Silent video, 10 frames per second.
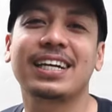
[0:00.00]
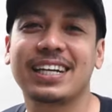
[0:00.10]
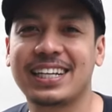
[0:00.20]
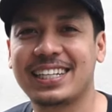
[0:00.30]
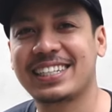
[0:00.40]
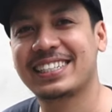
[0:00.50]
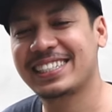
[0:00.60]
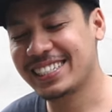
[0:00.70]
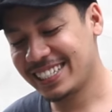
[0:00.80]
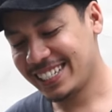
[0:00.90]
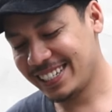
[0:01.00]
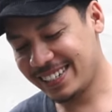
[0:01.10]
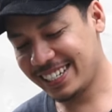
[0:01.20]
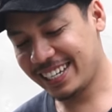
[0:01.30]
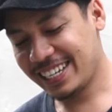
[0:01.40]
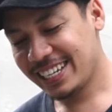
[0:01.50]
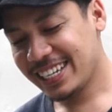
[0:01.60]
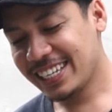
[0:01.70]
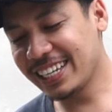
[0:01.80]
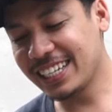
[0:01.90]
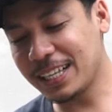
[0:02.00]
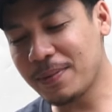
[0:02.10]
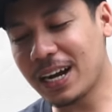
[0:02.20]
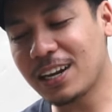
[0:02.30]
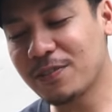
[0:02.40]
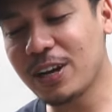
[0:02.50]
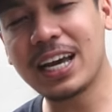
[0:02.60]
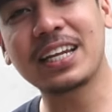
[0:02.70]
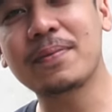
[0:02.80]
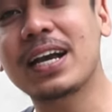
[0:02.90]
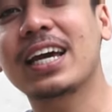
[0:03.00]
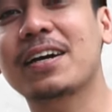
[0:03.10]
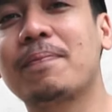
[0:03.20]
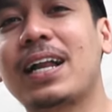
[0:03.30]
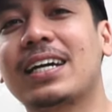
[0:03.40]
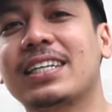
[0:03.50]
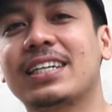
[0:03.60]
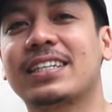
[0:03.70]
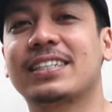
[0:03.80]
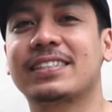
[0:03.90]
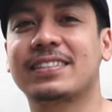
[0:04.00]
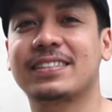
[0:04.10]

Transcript: lah. Yoi. Jadi kita bakal review ini bagian kepalanya.